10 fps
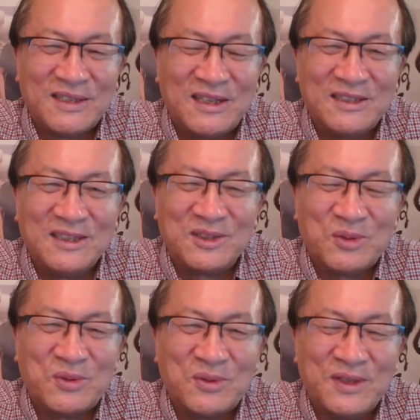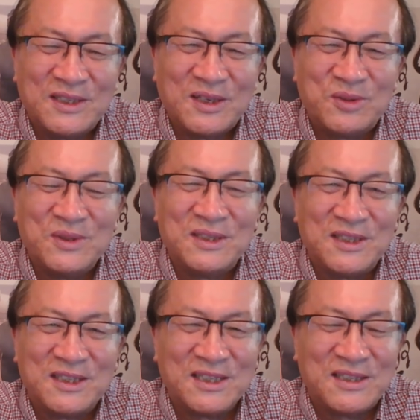那你中共那些军事
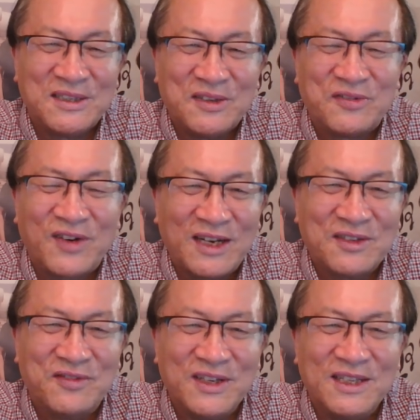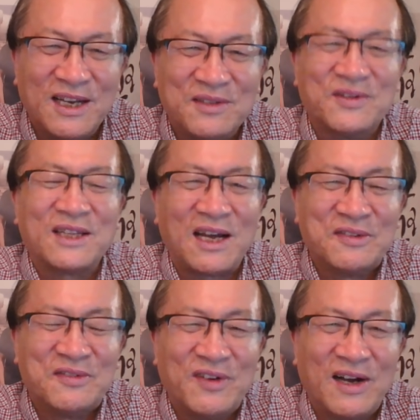设施，你发这飞弹，你妈哪里
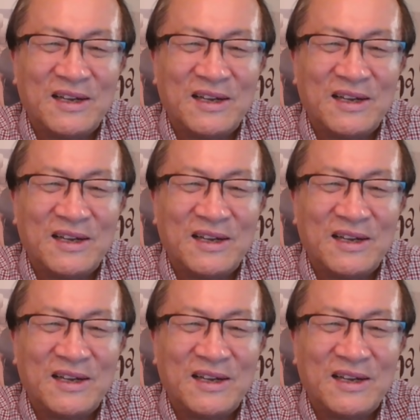发。